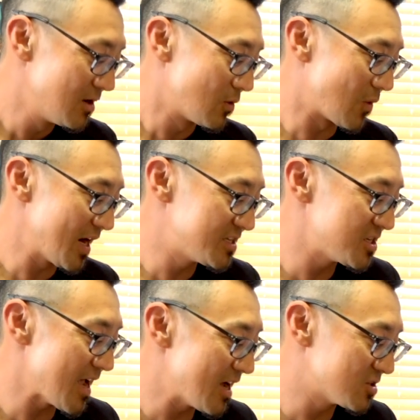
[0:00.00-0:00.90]
Right
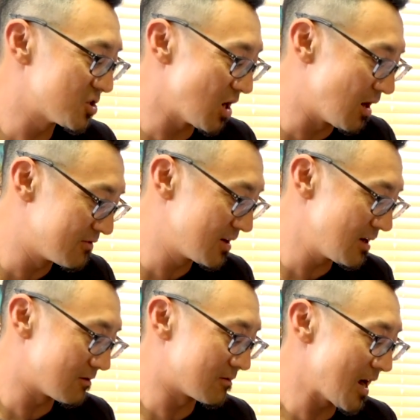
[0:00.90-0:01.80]
out of
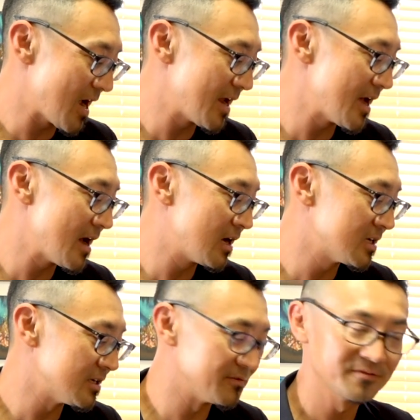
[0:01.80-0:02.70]
が right
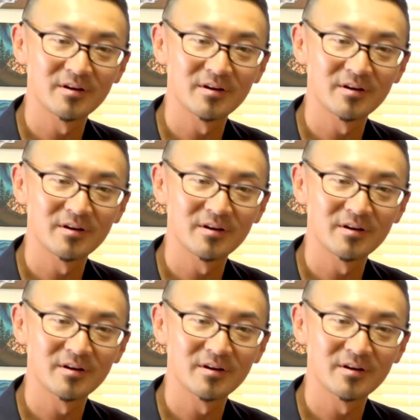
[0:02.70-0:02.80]
out of